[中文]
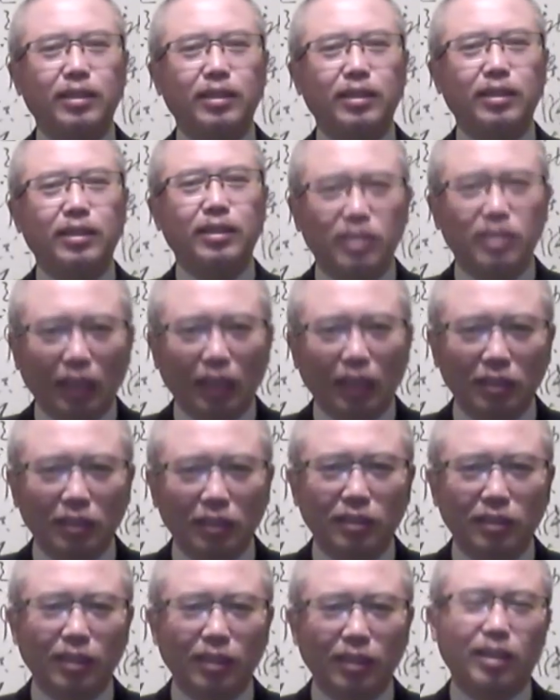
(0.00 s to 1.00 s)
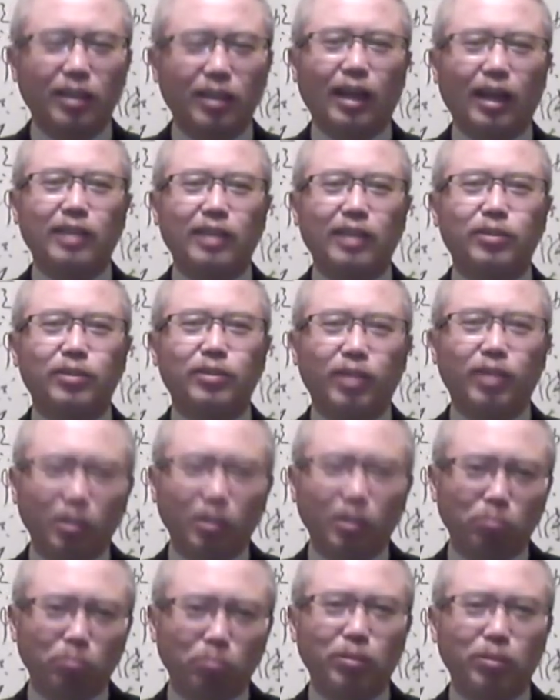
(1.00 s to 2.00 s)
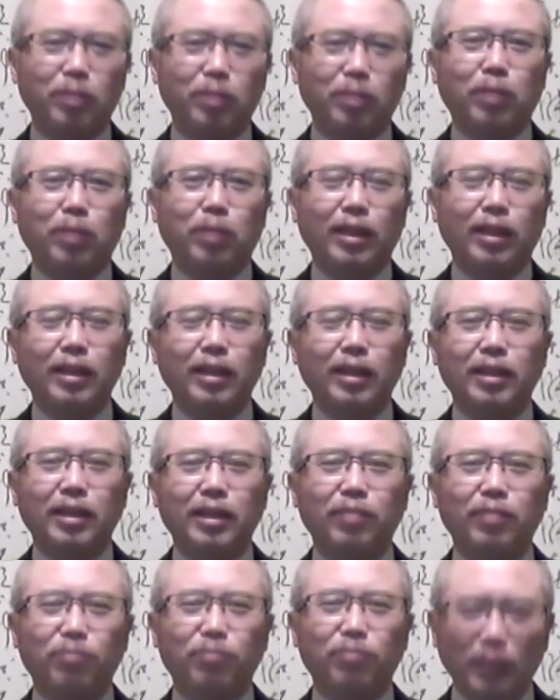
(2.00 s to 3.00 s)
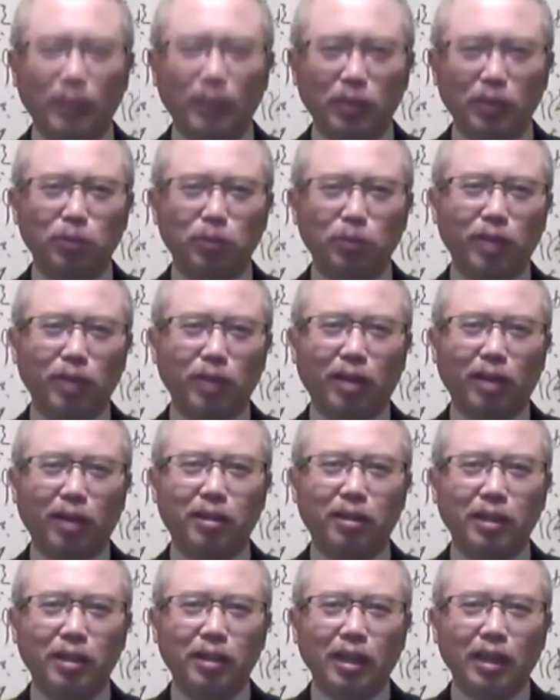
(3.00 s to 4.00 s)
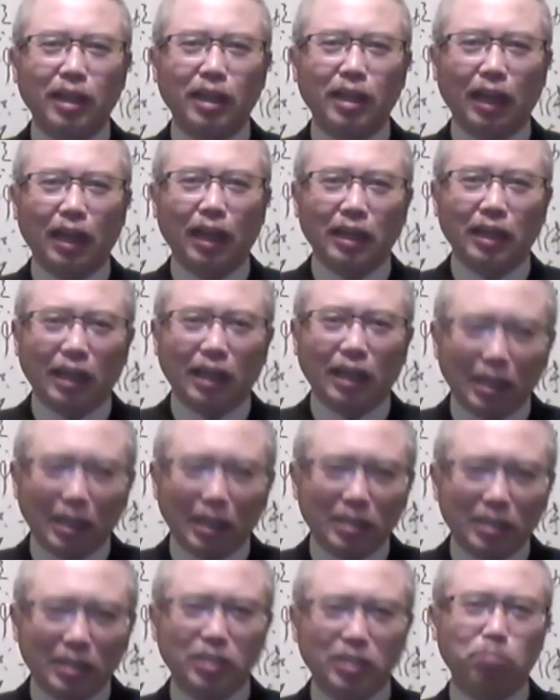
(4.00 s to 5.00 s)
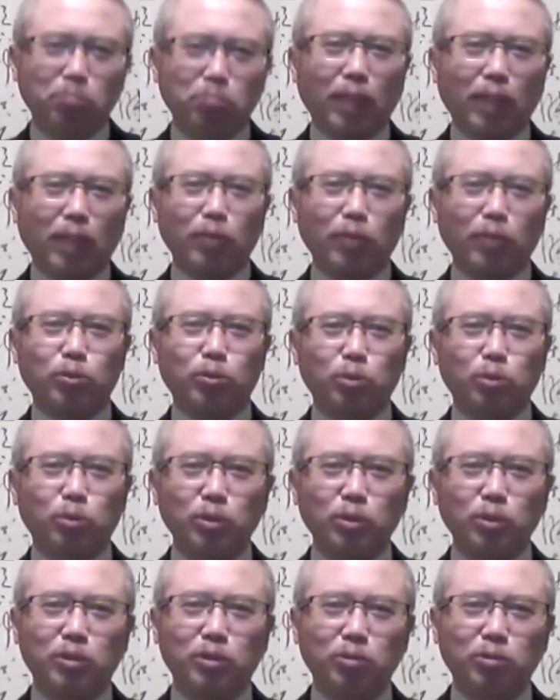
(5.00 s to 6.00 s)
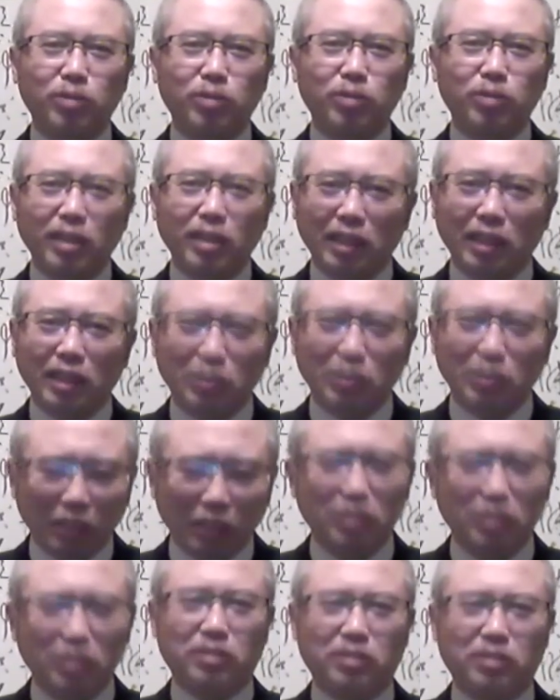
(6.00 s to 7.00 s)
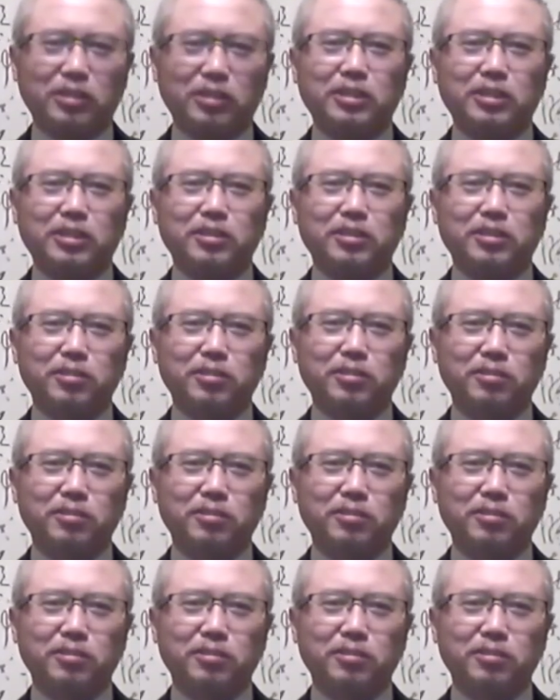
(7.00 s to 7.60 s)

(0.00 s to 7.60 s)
一想起这个啊，就恨不得把他那个肥头大耳啊，摁进马桶冲一冲，让他清醒清醒。